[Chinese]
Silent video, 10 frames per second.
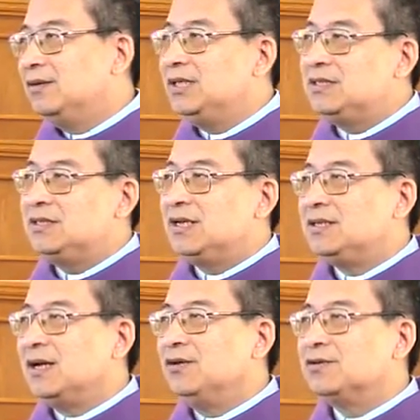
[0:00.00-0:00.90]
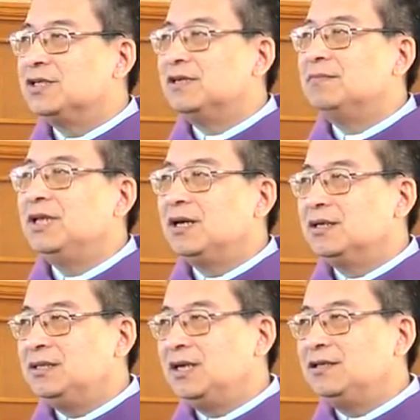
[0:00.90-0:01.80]
我一直在想，用什么
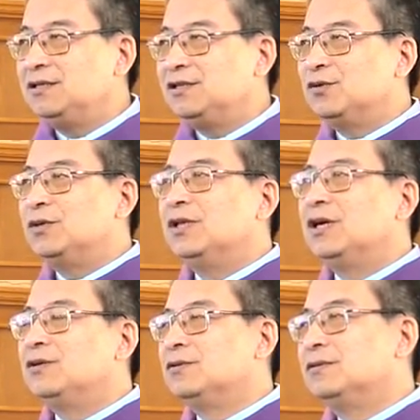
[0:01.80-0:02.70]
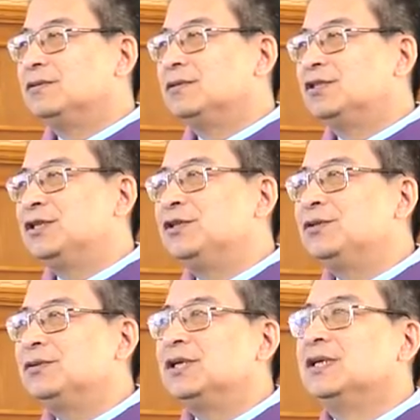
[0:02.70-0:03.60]
样现实生活当中
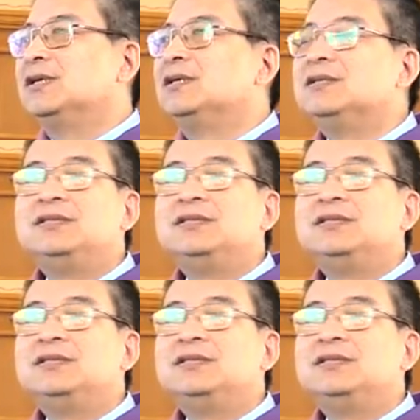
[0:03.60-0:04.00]
生动的